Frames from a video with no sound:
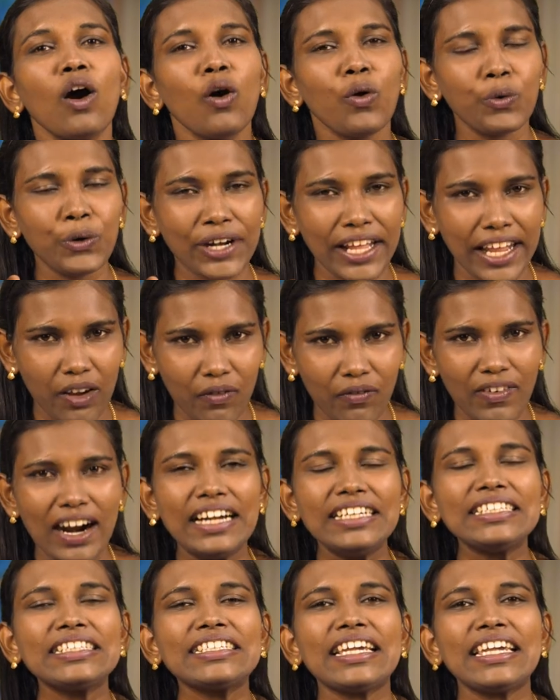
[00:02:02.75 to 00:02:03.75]
உன்னுடைய
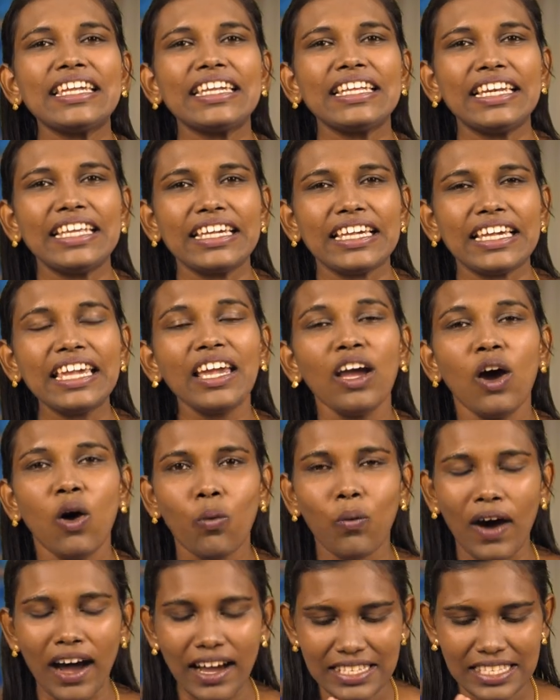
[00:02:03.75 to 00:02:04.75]
வாழ்க்கையிலே
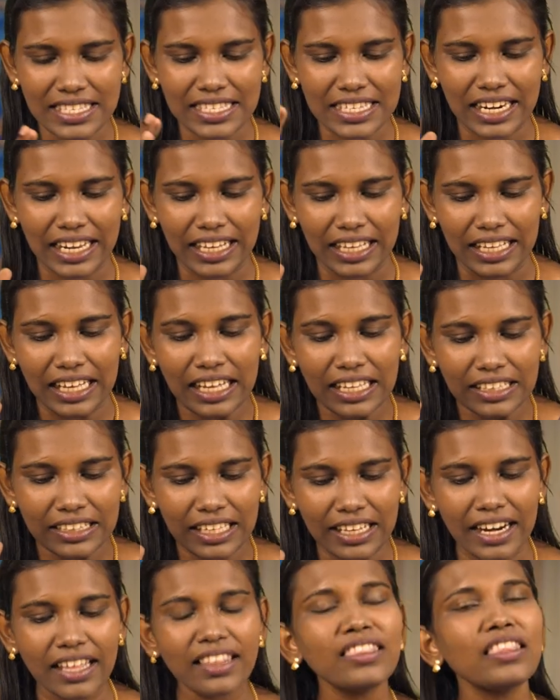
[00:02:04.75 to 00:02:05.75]
வாசலை
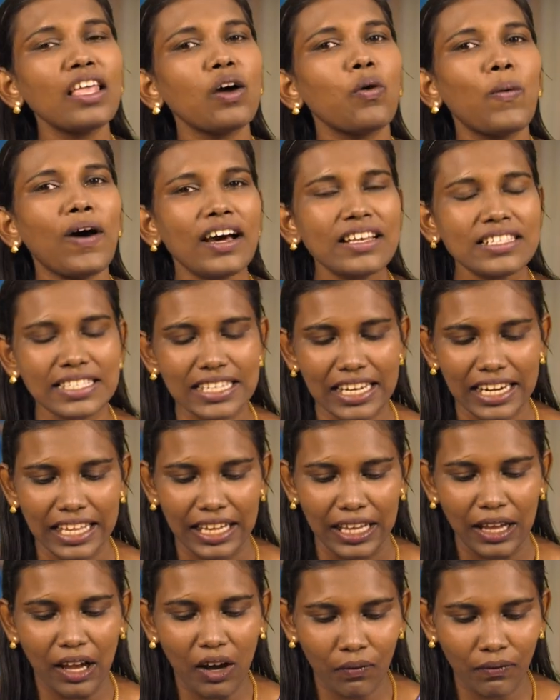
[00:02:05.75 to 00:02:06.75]
திறந்த வாசலை
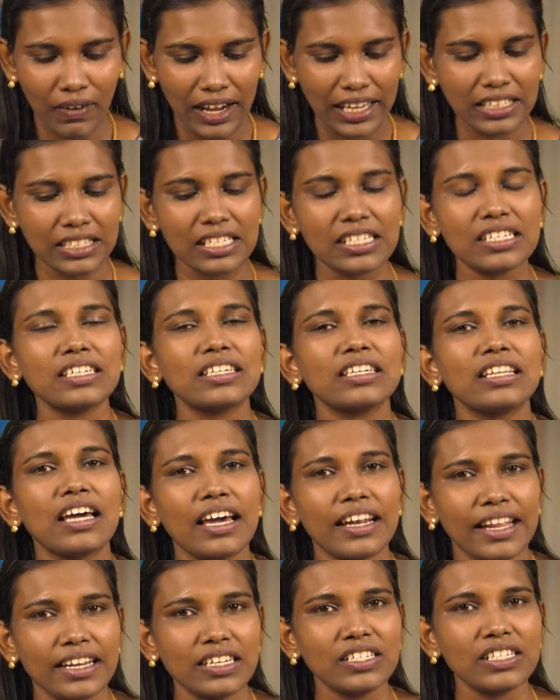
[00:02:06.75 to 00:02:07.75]

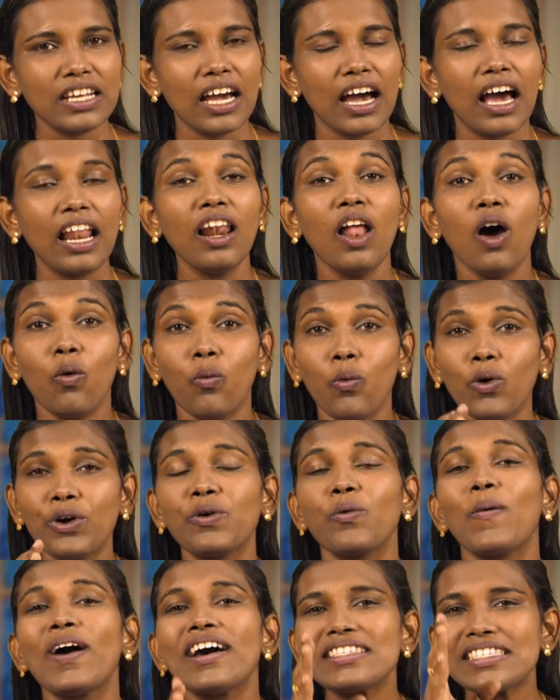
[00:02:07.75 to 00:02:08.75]
வைத்திருக்கிறார் என்றால் ஒரு
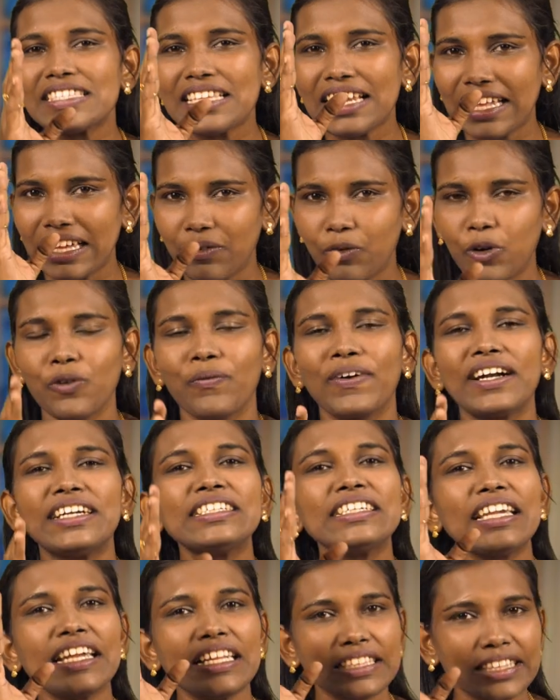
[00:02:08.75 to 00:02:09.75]
வாசலை ஒரு
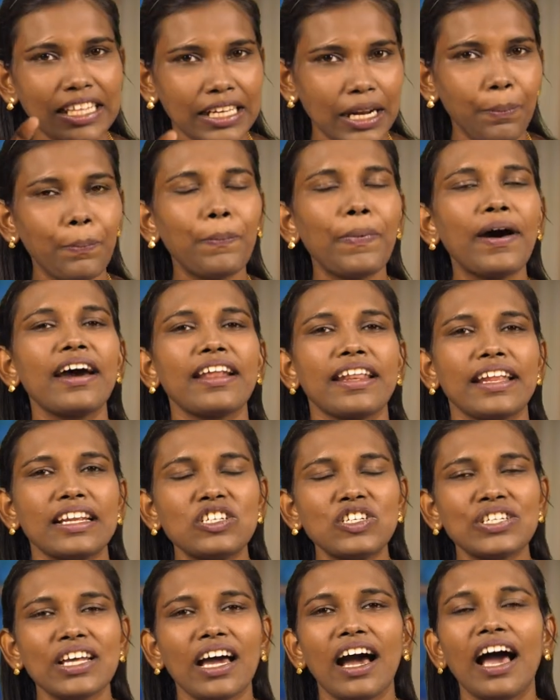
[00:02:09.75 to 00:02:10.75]
வழியை திறப்பார்
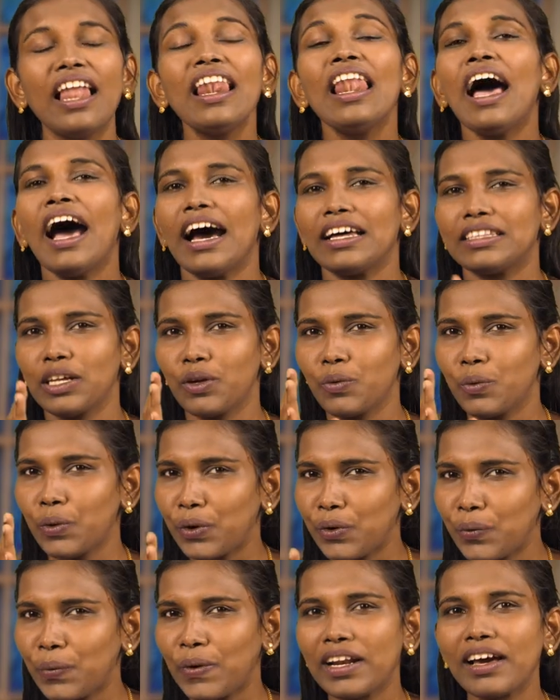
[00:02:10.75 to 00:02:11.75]
என்றால் அதை
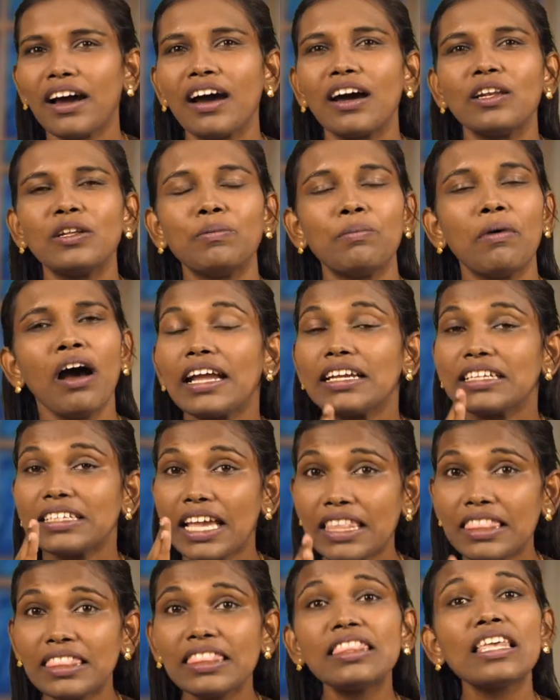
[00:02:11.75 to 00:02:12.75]
ஒருவனாலும்
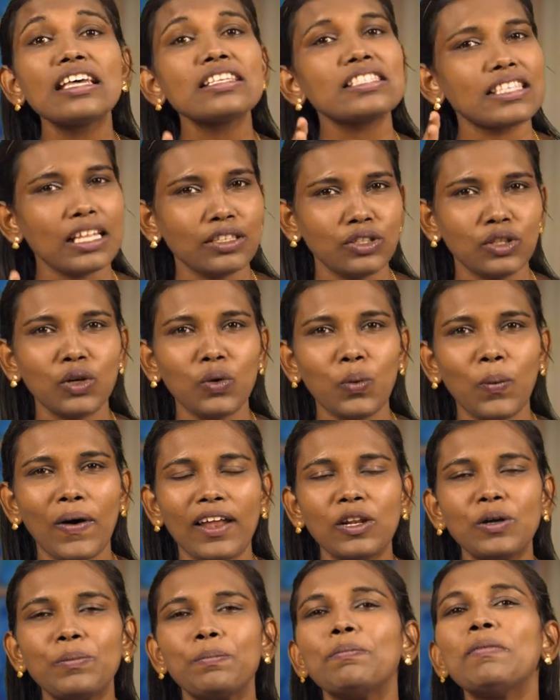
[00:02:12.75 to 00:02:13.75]
எந்த
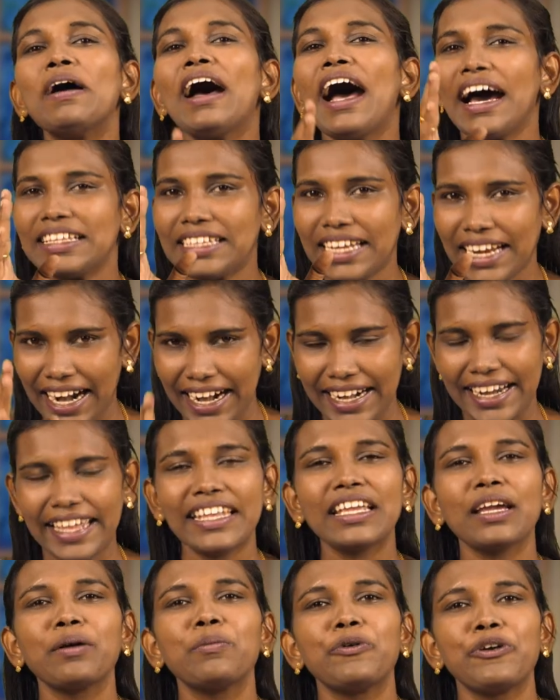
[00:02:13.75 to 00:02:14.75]
சத்ருவாலும் அதை
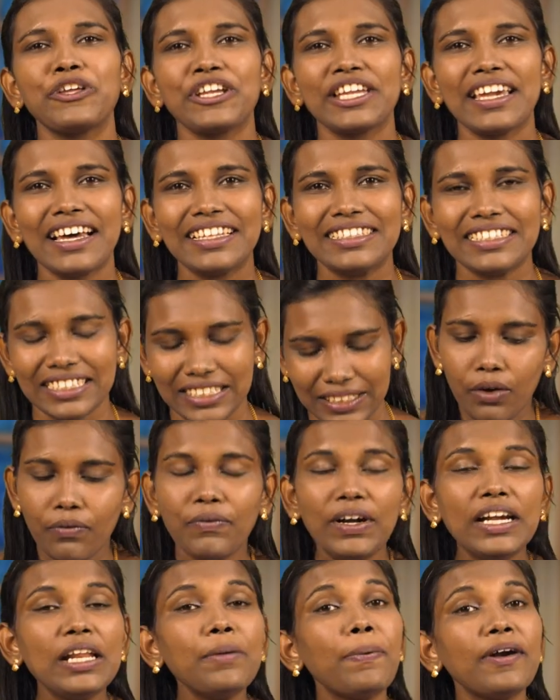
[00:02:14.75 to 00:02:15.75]
அடைக்க முடியாது
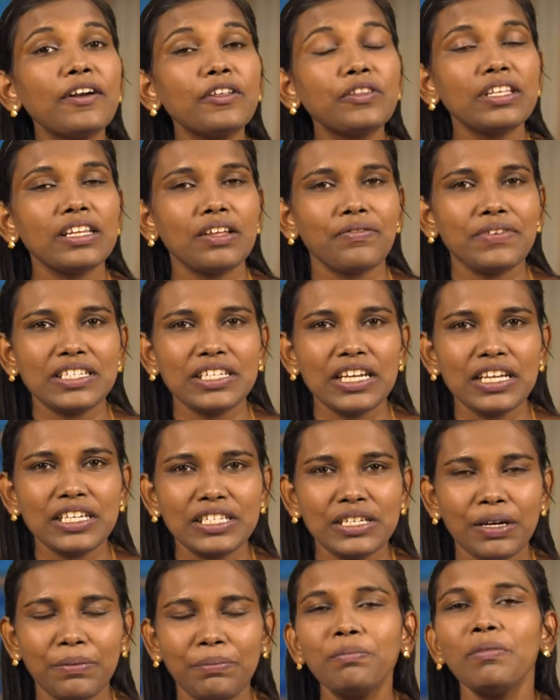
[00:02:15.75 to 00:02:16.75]
வெளிப்படுத்தின
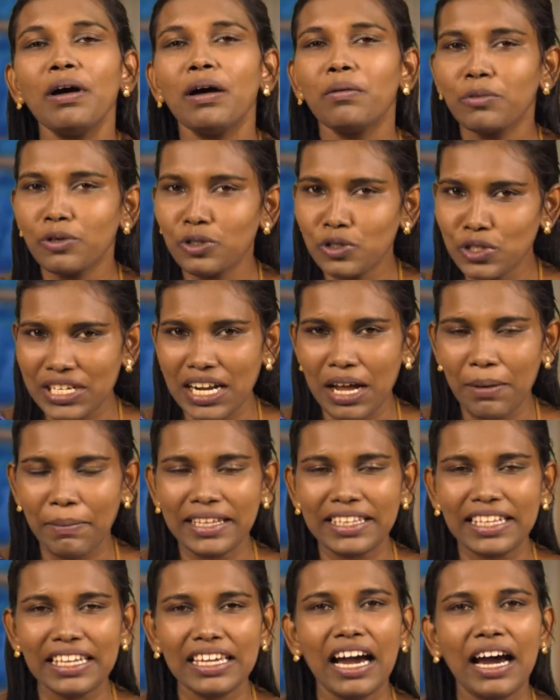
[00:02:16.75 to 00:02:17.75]
விசேஷம் மூன்றாம்
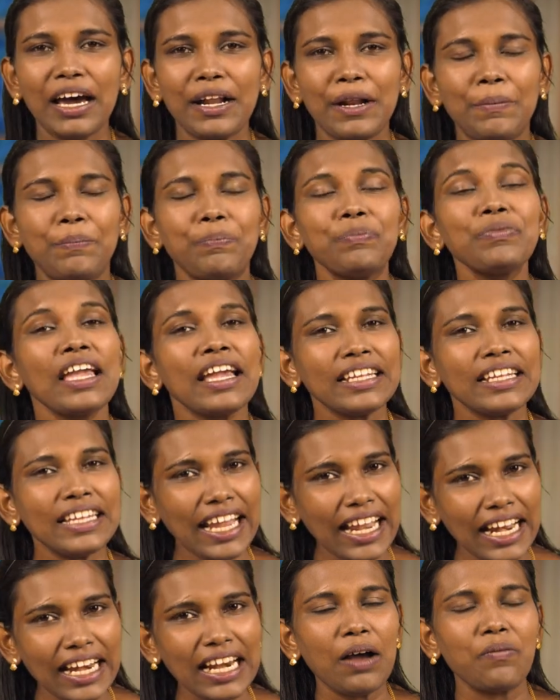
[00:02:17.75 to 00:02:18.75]
அதிகாரம்
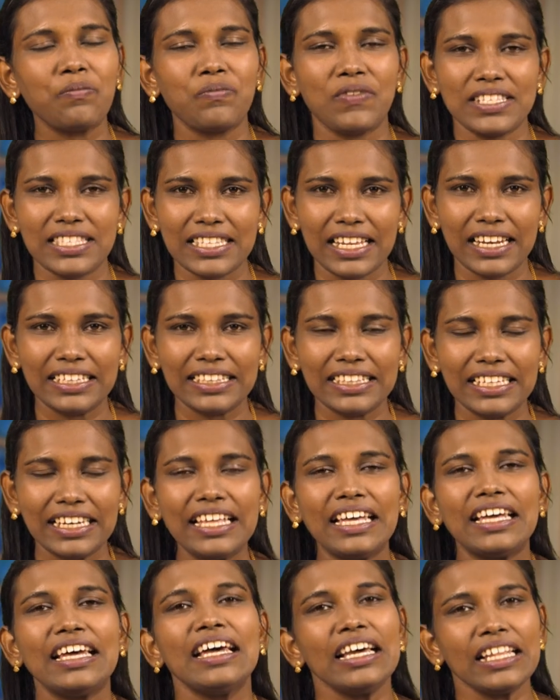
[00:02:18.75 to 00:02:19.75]
ஏழாம் வசனத்துல
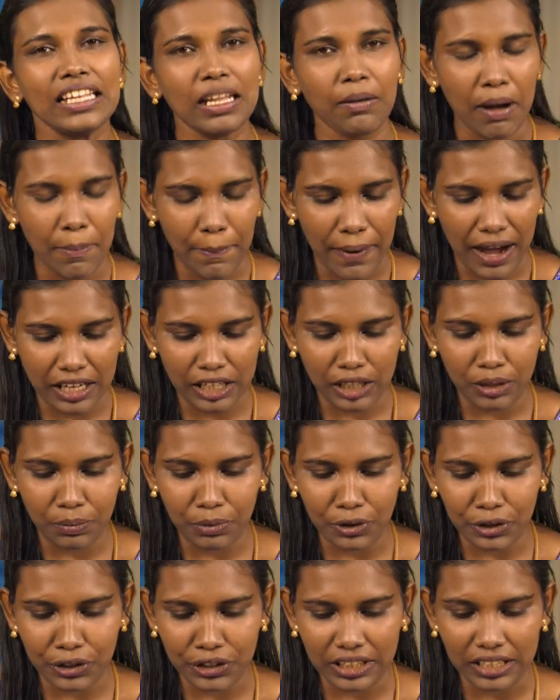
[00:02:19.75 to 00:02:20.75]
நம்ம பார்க்கும்
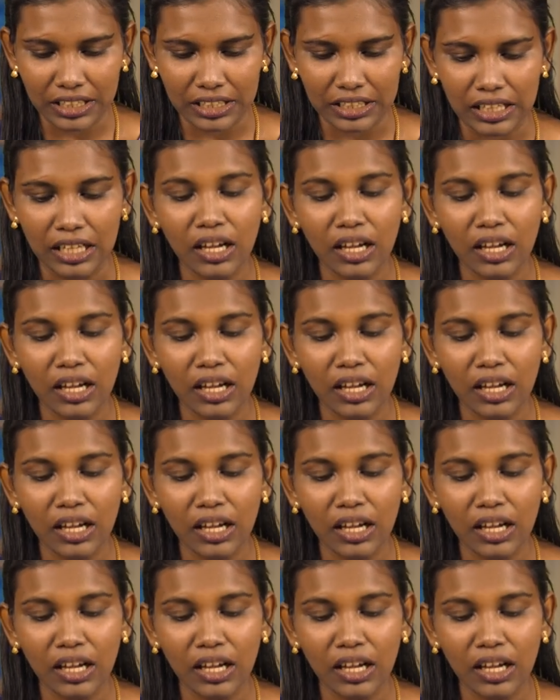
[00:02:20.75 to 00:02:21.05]
பொழுது